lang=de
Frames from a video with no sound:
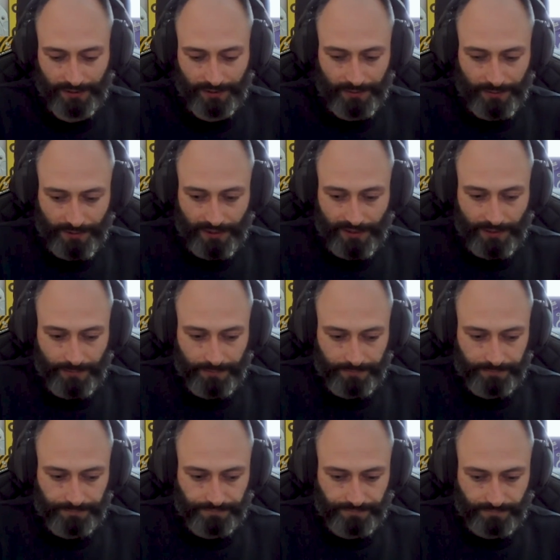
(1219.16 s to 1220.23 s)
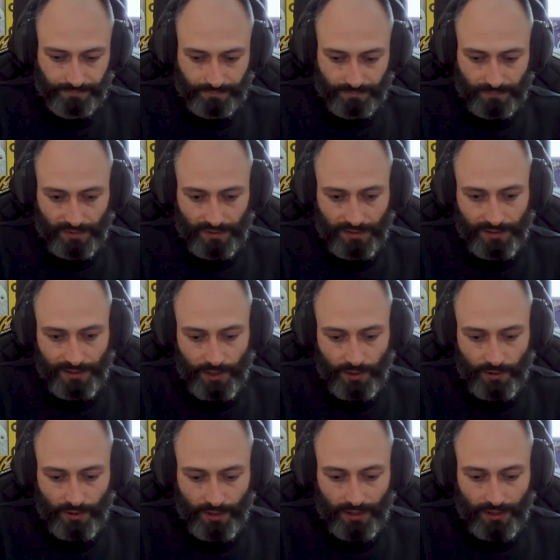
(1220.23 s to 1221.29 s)
Mhm. Ähm,
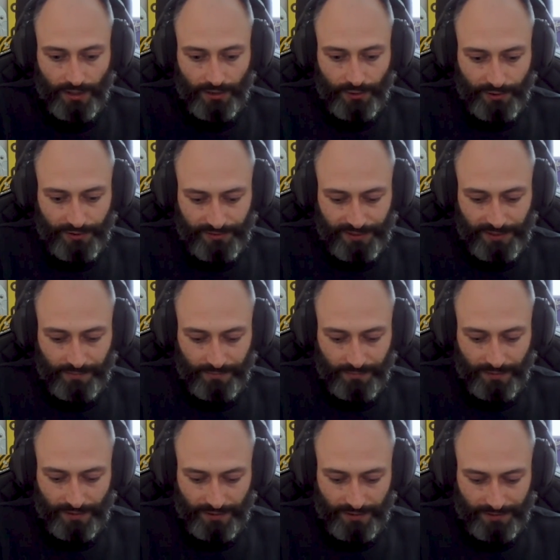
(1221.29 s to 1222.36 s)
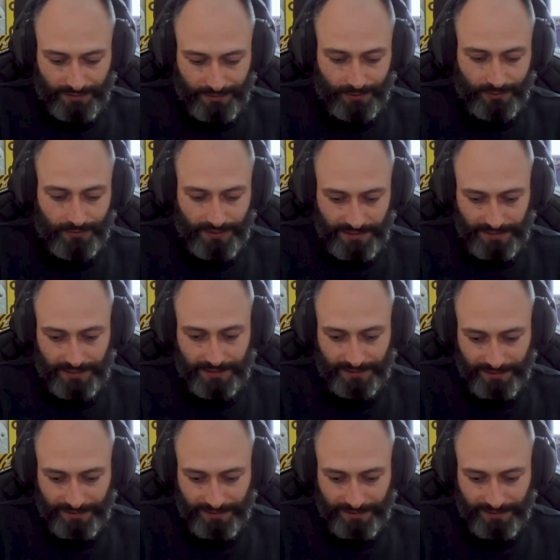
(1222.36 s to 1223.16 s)
Genau. Trotzdem ist es uns wichtig, dass